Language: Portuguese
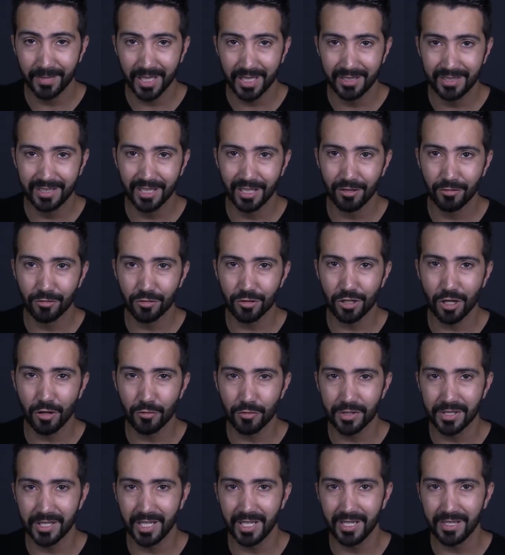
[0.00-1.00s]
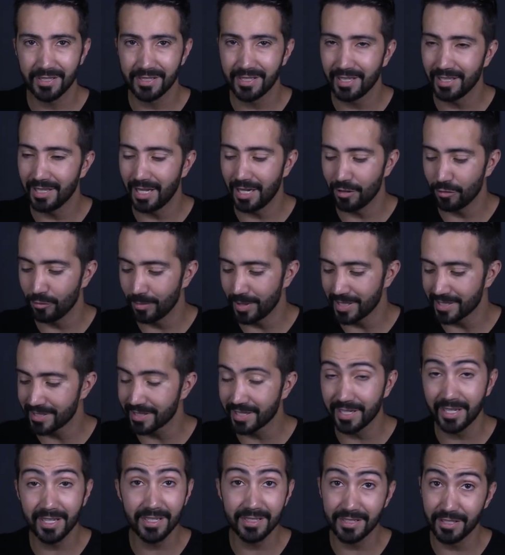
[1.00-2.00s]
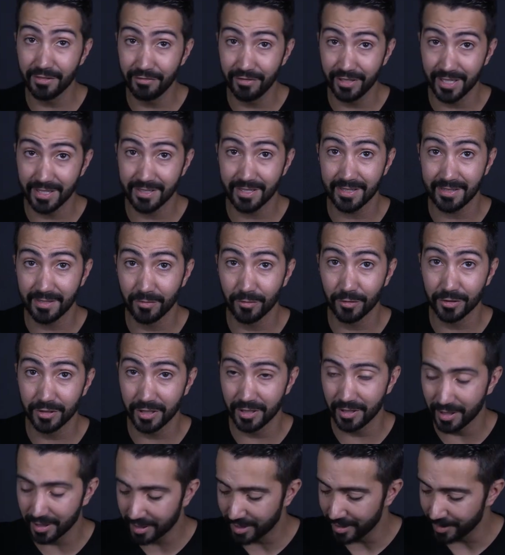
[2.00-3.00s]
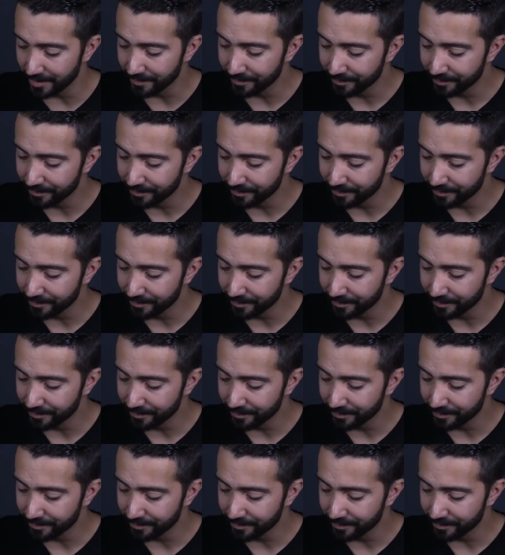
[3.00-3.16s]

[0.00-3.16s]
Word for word: então eu já usei, sei lá, umas 15 vezes esse modelo aqui,